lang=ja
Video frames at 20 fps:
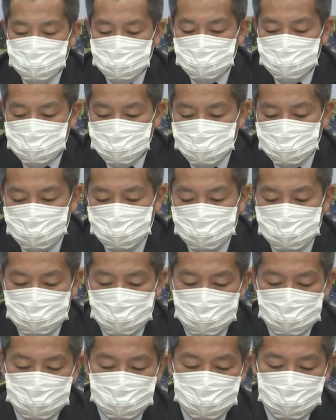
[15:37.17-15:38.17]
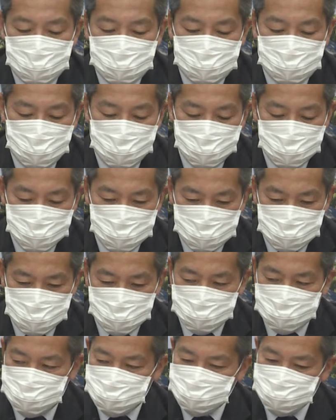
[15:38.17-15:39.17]
準備をさせていただいておりま
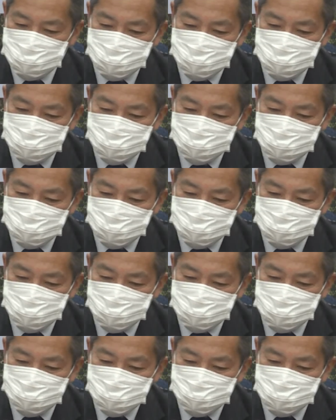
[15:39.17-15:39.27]
す。